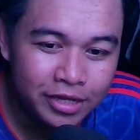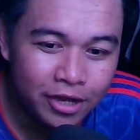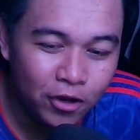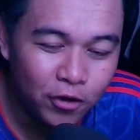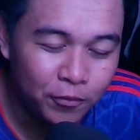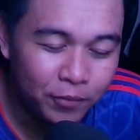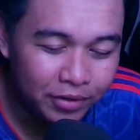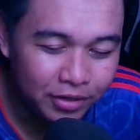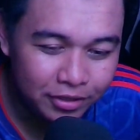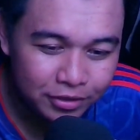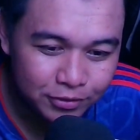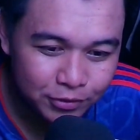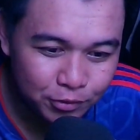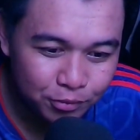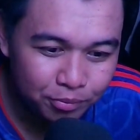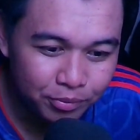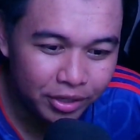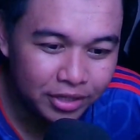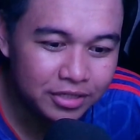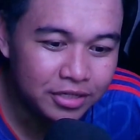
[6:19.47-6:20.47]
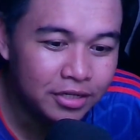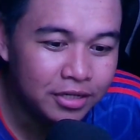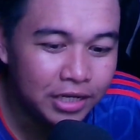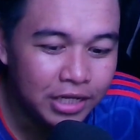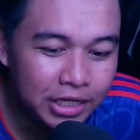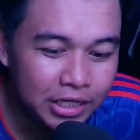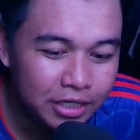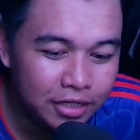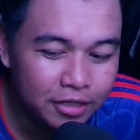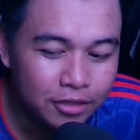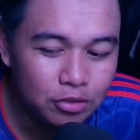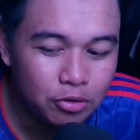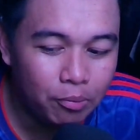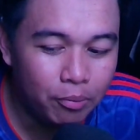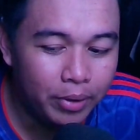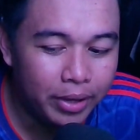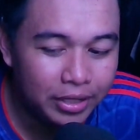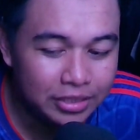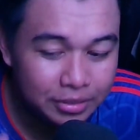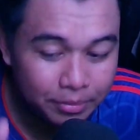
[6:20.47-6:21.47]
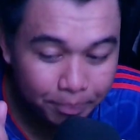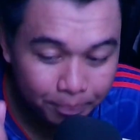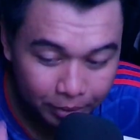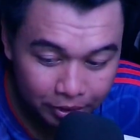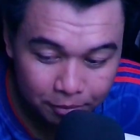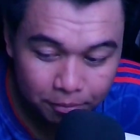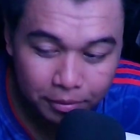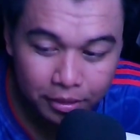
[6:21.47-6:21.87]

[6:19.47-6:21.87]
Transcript: jangan lupa di subscribe channel ini supaya cepat